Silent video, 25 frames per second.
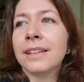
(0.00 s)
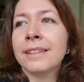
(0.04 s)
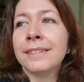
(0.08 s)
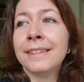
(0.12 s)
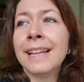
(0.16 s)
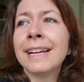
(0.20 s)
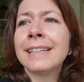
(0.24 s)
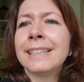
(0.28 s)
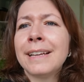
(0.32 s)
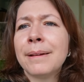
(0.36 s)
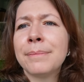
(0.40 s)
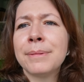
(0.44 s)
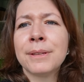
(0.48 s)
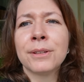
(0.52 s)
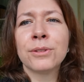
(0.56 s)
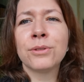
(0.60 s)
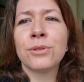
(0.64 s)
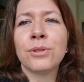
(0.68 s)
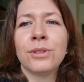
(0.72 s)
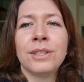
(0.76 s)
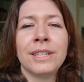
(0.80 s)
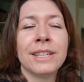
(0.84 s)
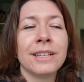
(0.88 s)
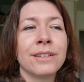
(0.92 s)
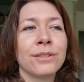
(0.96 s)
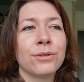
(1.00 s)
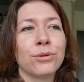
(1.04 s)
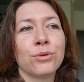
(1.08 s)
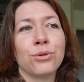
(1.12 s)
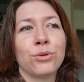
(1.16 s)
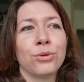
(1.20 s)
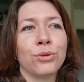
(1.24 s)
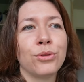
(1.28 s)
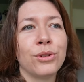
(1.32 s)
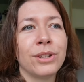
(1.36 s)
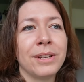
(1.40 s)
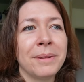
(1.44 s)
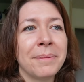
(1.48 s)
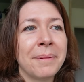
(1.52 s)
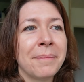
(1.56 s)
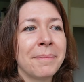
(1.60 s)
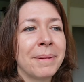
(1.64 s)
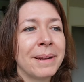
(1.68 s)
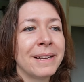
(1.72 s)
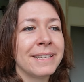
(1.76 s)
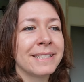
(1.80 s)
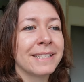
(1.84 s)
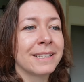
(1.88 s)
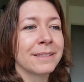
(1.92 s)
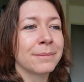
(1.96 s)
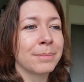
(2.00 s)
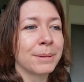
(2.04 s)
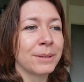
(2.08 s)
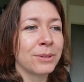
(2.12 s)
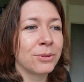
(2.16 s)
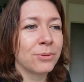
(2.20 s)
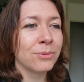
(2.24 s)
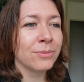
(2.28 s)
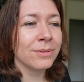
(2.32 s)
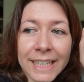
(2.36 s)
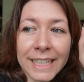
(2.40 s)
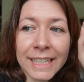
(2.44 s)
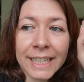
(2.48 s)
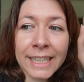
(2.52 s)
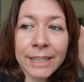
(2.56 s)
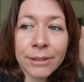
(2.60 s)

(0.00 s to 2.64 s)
n'a qu'à bien se tenir, je connais même pas les expressions.